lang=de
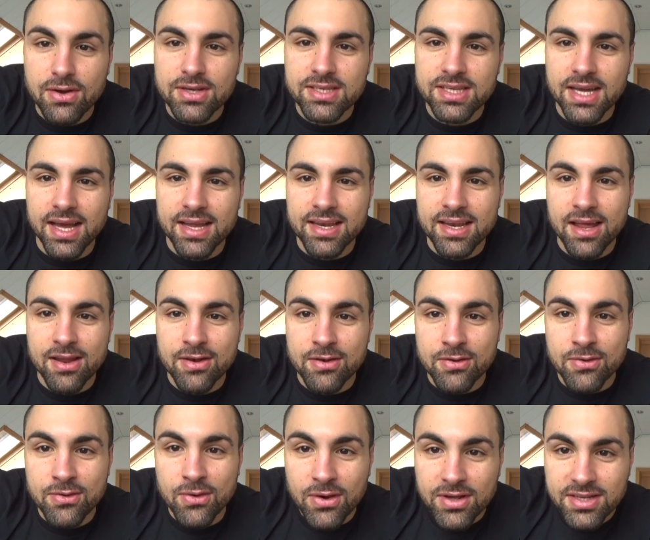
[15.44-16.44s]
euch
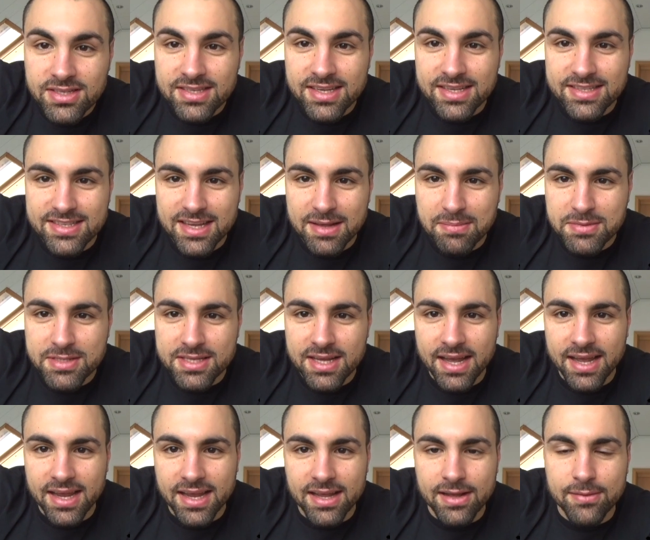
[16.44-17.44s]
ein neues Rezept
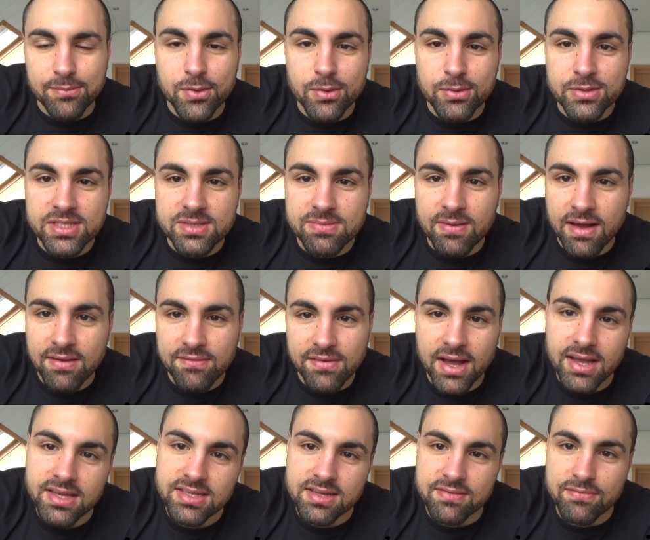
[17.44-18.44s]
zeigen. Und zwar
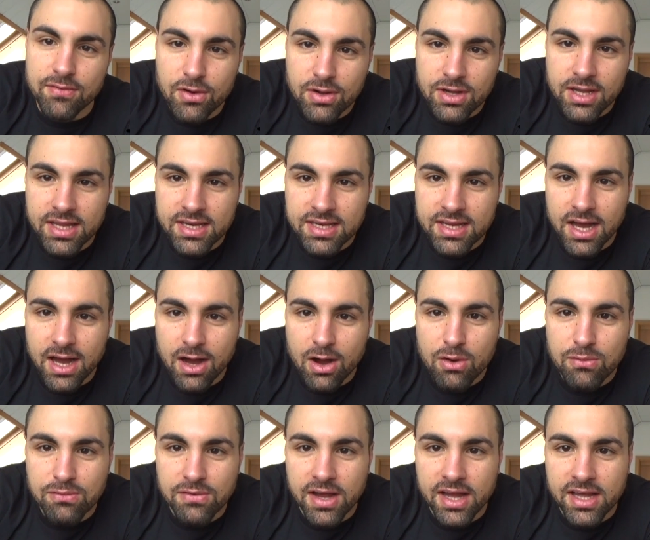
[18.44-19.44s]
war ich am Wochenende
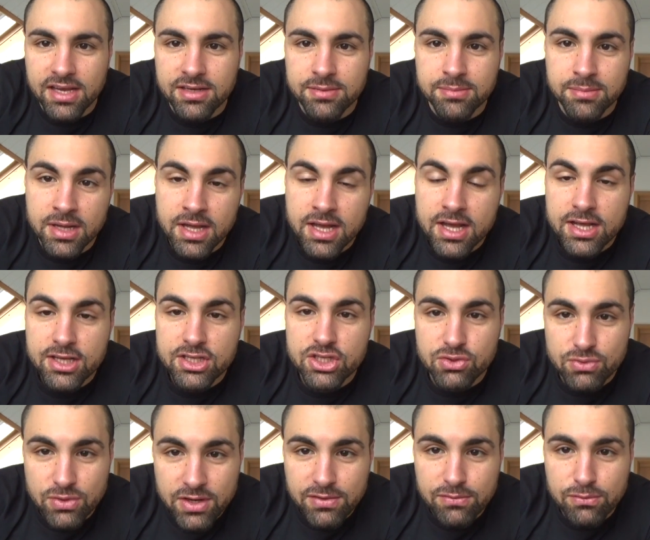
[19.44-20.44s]
auf einem
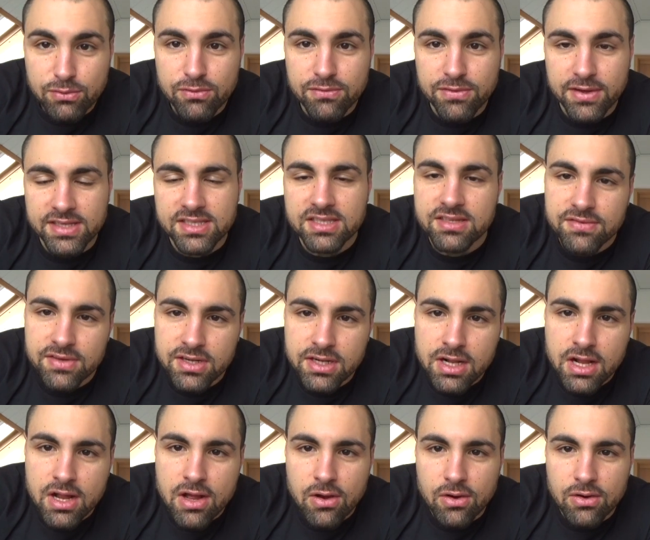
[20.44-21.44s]
Streetfood Festival
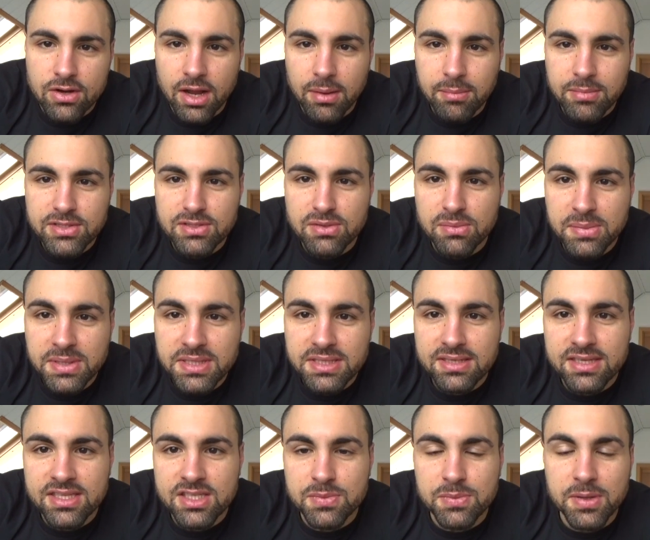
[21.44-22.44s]
und habe mich so ein
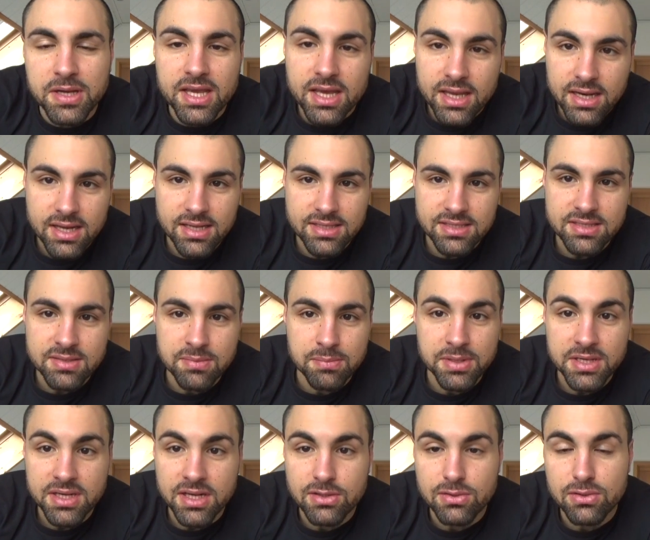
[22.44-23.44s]
bisschen inspirieren lassen.
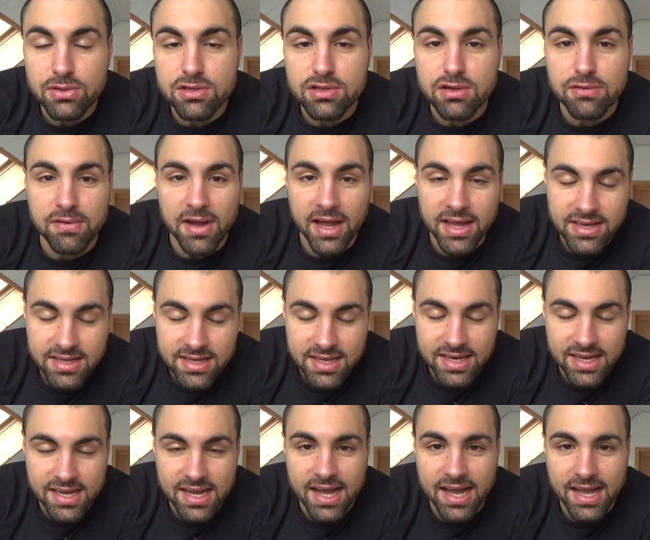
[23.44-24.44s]
Bin natürlich auf einige
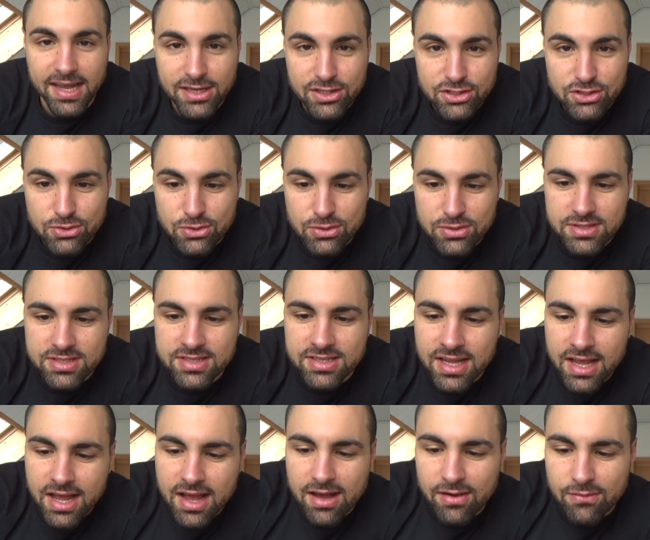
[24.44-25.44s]
Leckereien
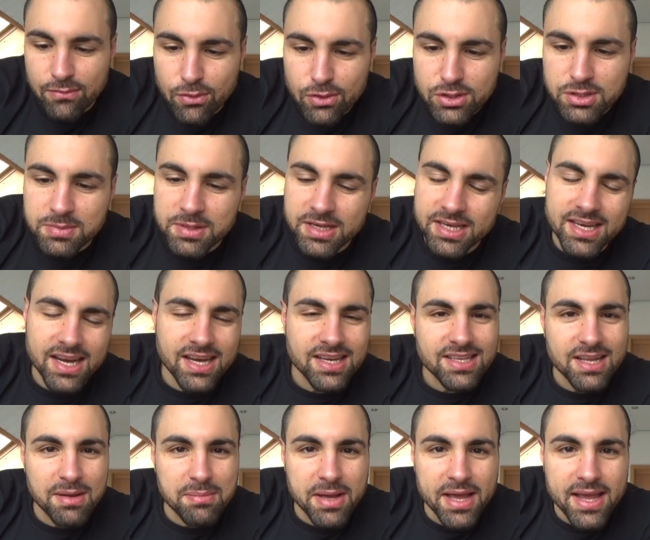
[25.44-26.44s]
gestoßen, wo ich mir
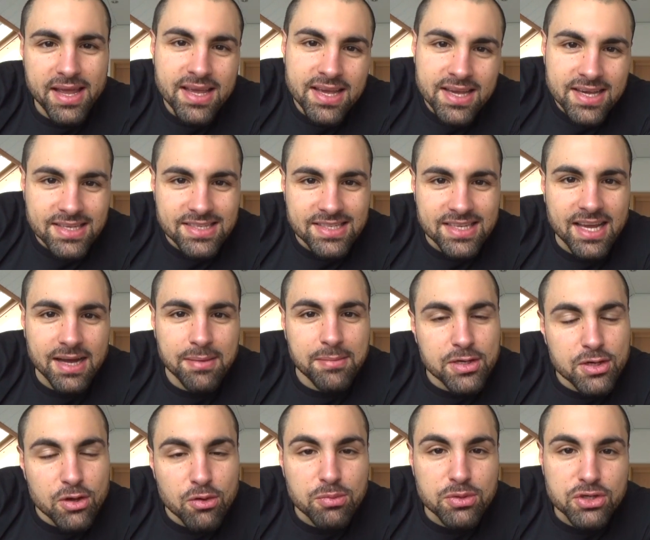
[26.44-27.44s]
gedacht habe, hey, die kann
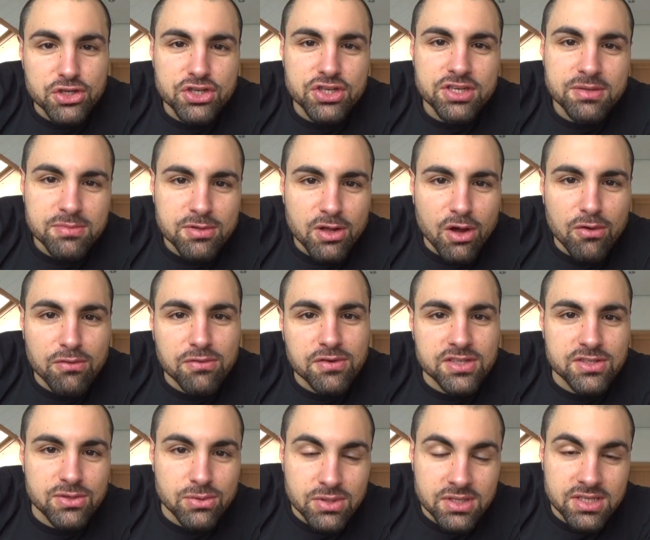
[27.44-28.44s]
man noch bestimmt auf
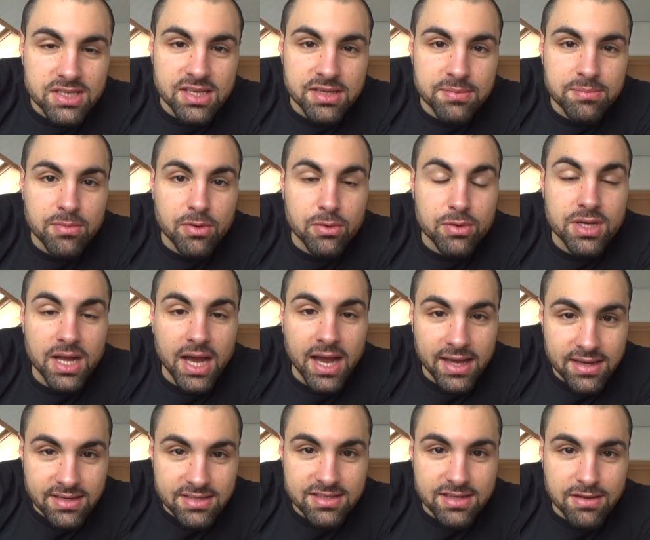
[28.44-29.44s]
gesund trimmen und
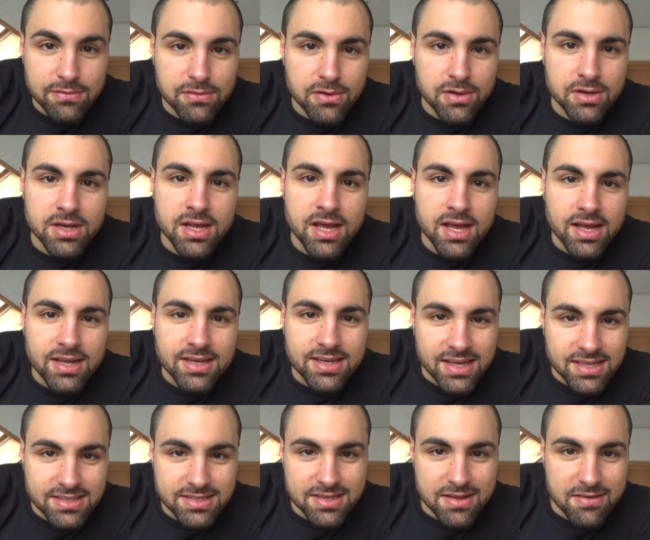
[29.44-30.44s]
eines davon
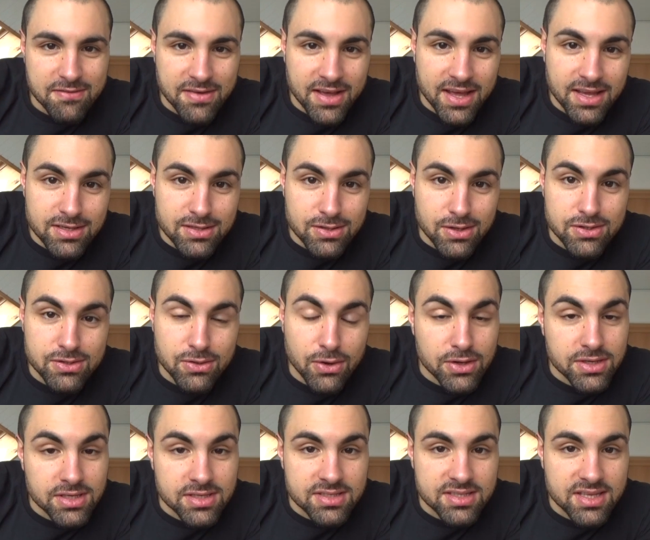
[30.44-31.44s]
das werde ich euch
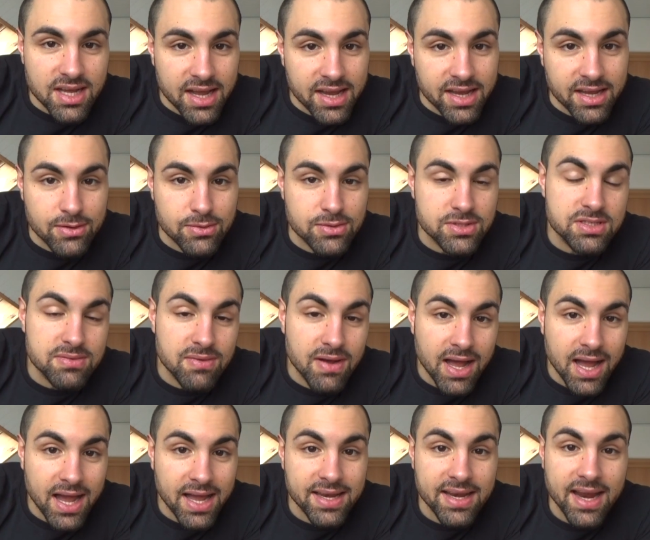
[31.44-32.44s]
heute zeigen. Und
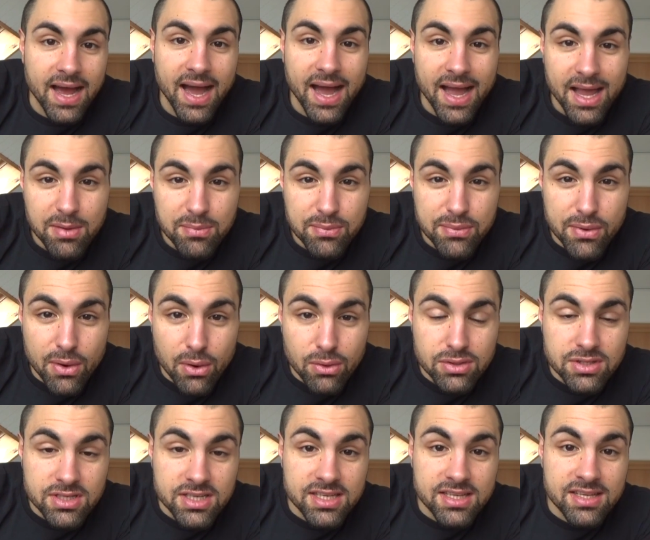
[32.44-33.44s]
zwar ein
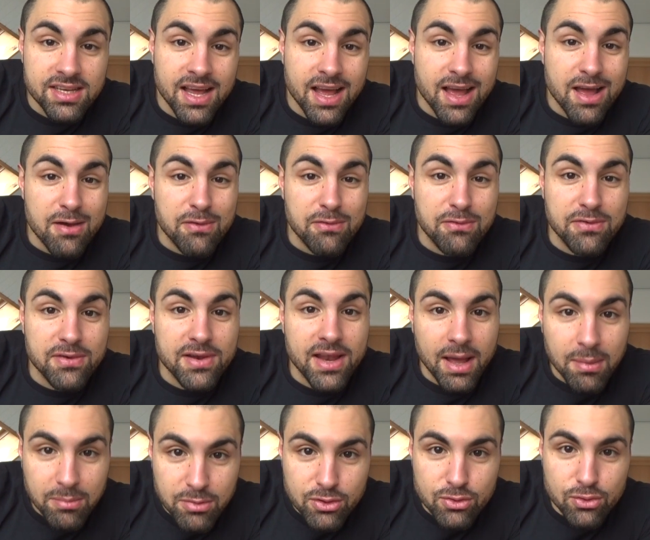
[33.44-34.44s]
High-Protein
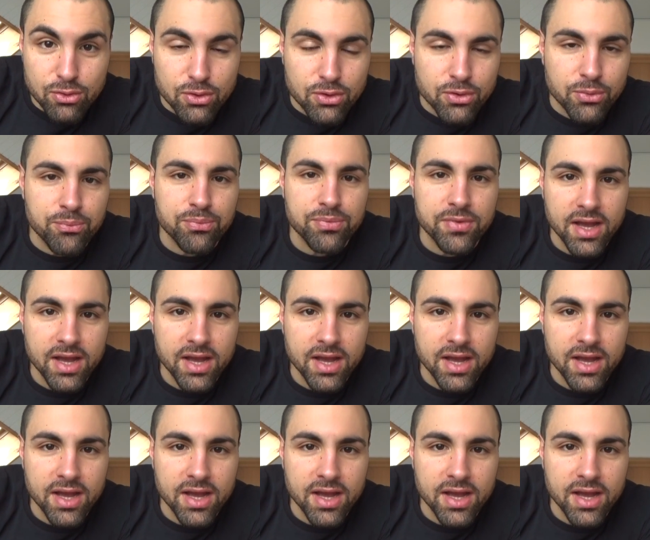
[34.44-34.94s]
Flammkuchen.